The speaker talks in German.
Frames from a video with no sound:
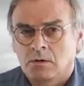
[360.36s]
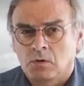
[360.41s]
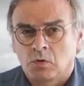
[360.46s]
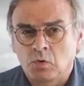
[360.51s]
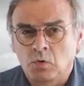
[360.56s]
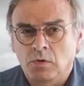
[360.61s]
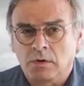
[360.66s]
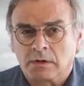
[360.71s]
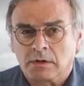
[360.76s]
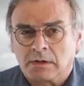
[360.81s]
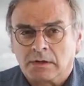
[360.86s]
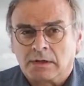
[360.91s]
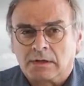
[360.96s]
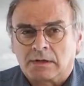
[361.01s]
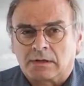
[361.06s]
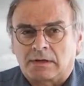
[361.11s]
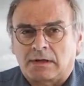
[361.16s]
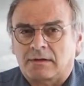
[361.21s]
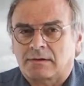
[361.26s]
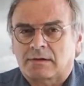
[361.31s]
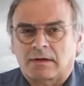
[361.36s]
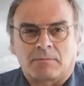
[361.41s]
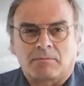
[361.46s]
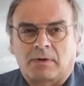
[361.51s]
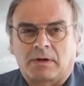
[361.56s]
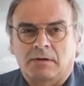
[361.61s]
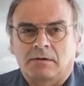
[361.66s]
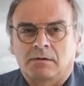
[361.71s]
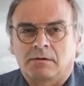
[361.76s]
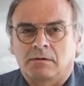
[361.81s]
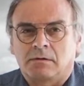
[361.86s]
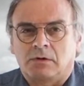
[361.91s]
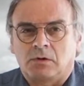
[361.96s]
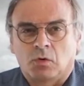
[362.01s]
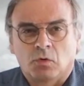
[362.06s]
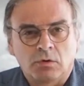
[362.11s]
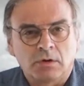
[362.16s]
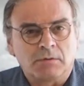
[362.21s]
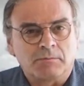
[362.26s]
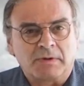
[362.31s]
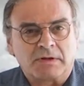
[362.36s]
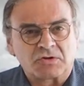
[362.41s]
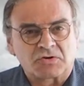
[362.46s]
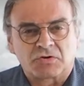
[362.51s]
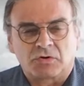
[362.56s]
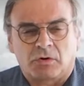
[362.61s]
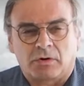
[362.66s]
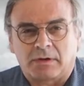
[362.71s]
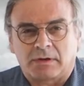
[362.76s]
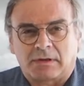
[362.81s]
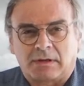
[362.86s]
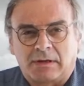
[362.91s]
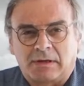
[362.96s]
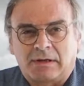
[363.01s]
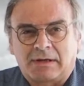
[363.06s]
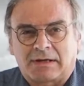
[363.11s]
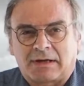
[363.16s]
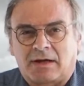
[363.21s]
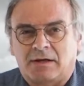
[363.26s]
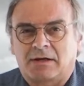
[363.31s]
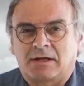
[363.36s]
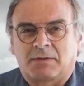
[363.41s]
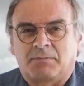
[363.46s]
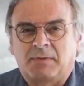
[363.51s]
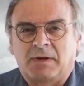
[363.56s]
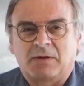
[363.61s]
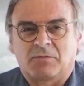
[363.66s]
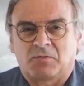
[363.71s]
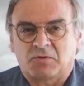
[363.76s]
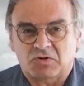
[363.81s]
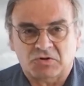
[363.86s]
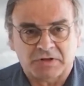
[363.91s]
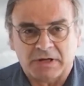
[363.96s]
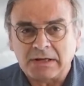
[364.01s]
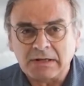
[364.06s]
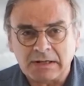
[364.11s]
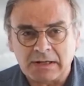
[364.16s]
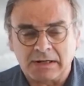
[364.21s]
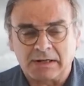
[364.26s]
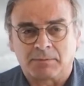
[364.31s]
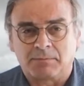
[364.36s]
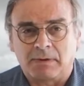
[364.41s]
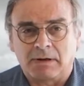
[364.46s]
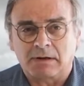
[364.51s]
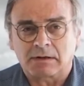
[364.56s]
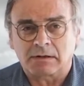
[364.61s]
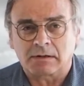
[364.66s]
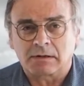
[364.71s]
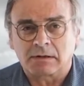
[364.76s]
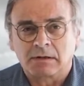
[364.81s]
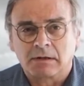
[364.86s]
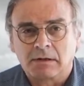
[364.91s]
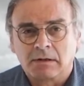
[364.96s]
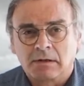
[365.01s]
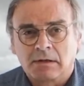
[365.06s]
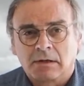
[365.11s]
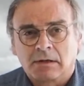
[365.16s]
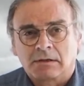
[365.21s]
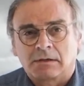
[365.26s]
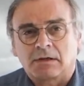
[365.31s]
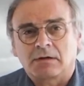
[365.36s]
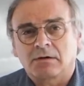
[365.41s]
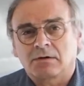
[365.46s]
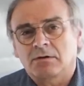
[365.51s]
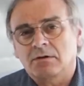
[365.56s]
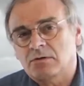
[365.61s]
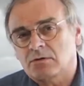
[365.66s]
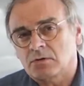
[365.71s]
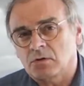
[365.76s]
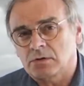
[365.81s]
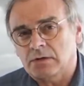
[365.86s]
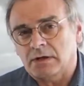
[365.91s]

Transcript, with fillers: Nur, das kann man jungen Menschen heute gar nicht mehr verständlich machen. Denn es ist so,